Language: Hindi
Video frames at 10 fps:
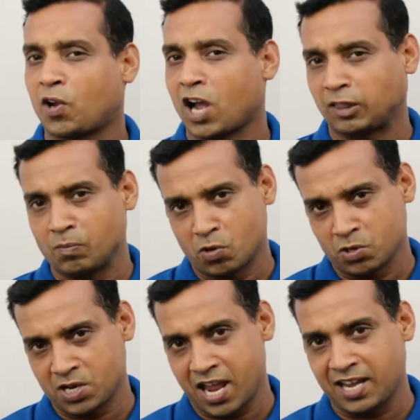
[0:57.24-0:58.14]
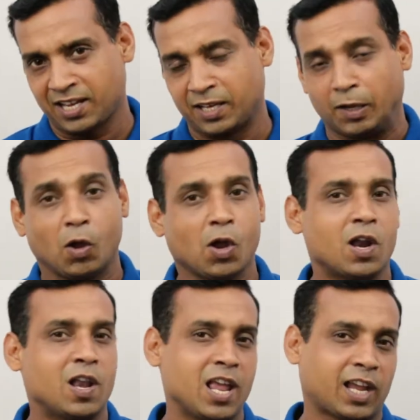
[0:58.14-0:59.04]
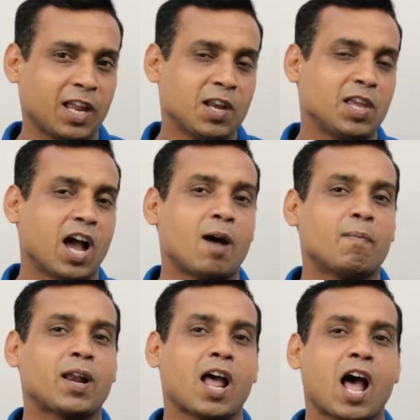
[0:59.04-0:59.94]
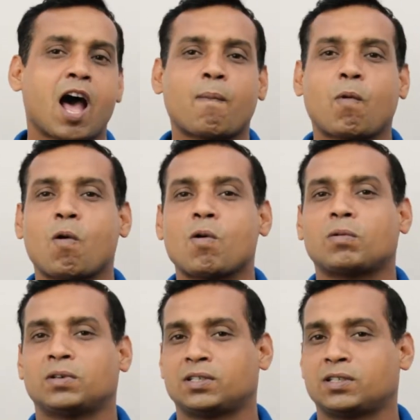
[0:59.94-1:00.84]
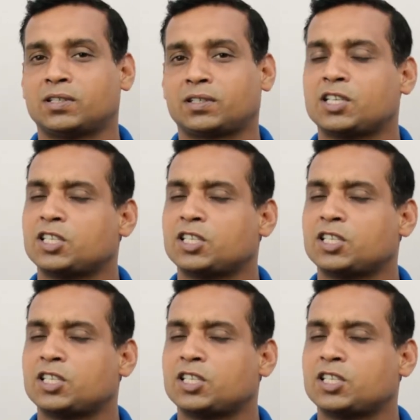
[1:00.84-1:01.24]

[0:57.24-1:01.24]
खत्म हो जाएगी लेकिन यहां पर आपको आ,